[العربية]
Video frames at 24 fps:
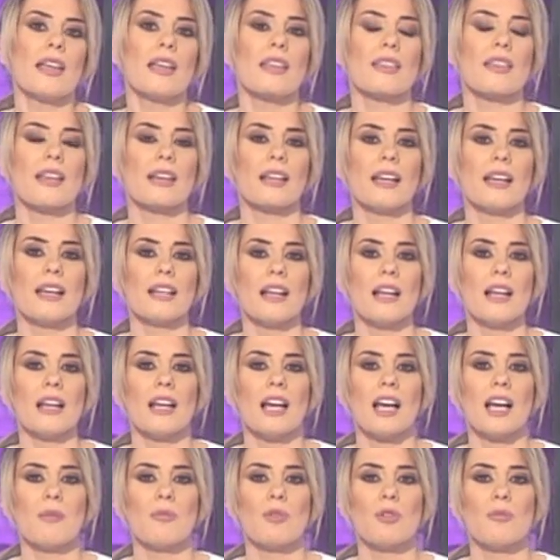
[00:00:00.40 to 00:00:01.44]
إذا كان
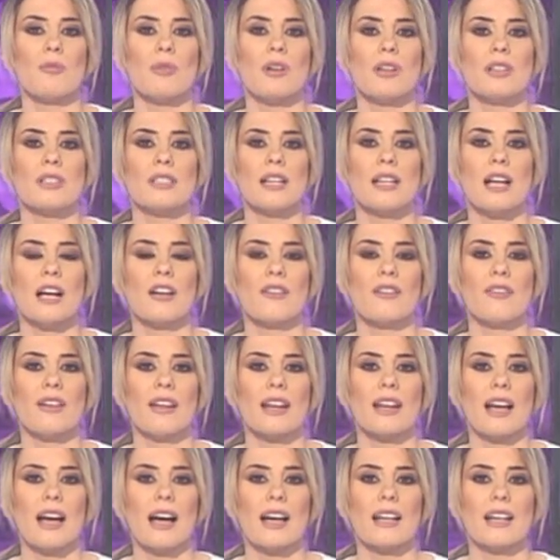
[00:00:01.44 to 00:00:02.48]
العام الماضي
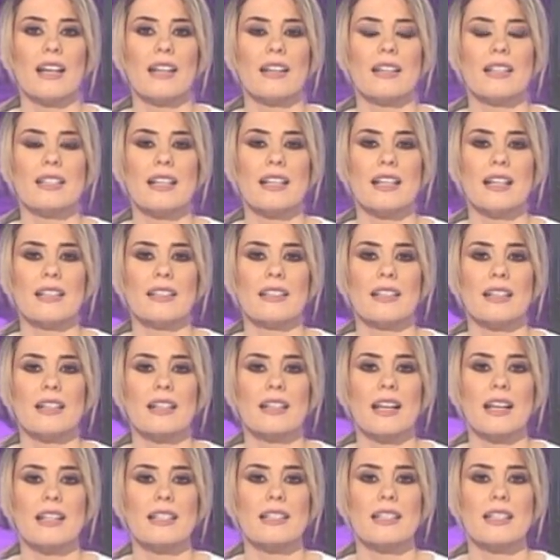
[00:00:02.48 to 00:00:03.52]
أقفل على رسالة
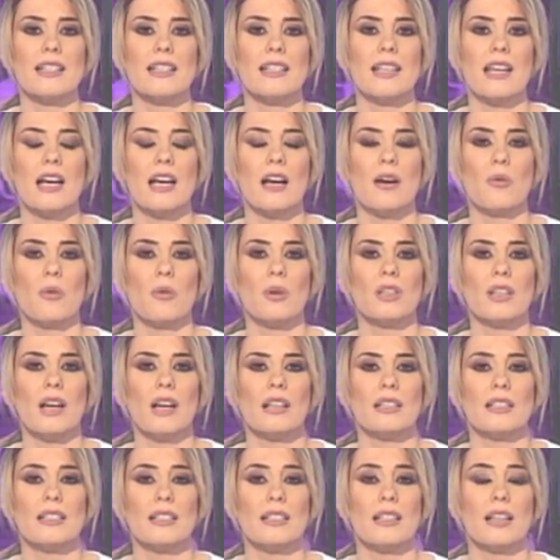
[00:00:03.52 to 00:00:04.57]
رئاسية
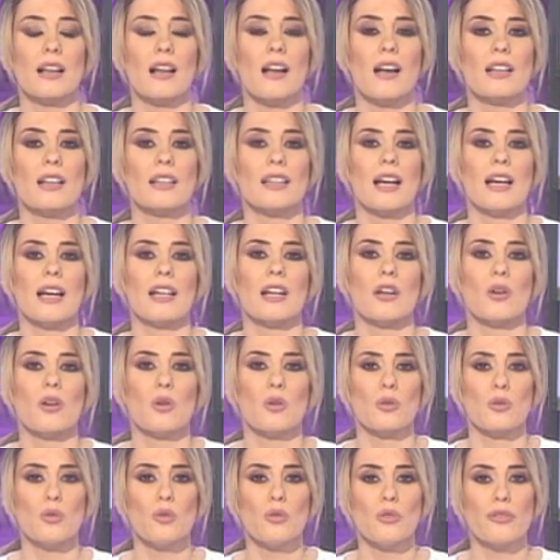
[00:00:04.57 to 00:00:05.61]
وضعت النقاط على
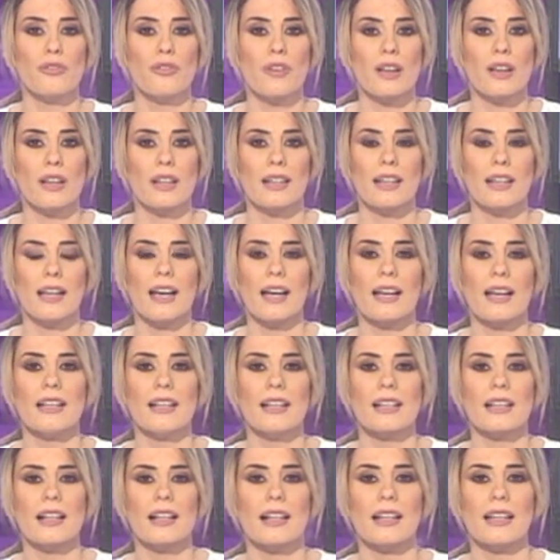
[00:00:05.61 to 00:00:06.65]
الحروف
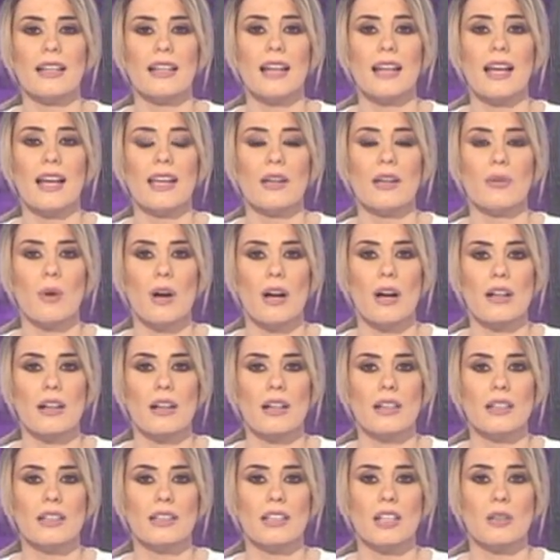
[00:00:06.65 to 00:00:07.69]
داعية إلى حوار
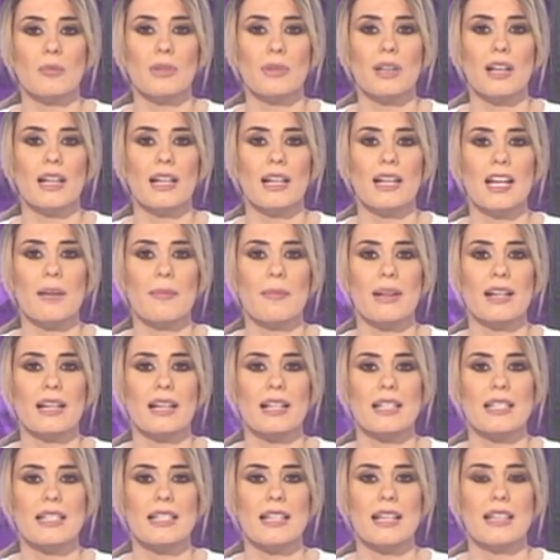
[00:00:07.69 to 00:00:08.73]
لتطبيق
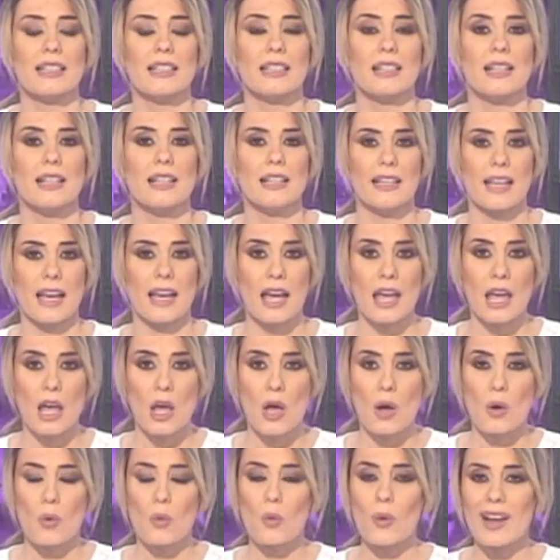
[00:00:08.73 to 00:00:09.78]
اللامركزية الإدارية
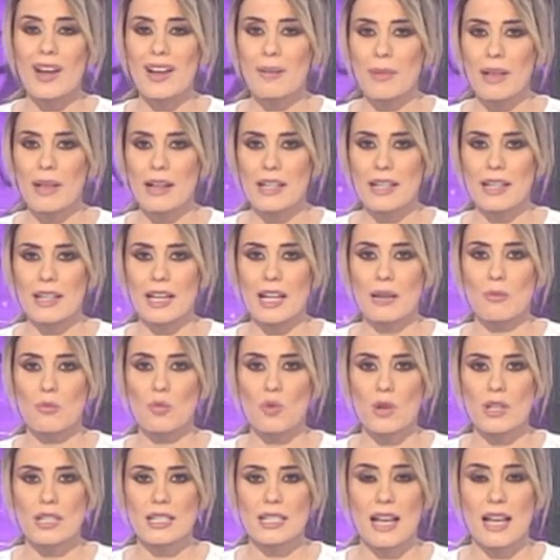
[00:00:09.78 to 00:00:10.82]
والمالية
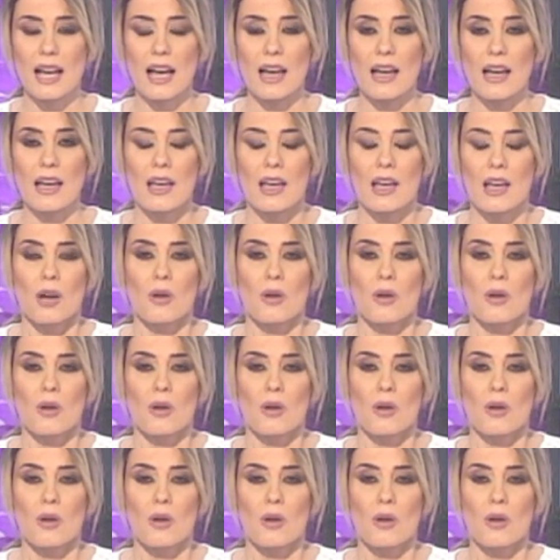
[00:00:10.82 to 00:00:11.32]
الموسعة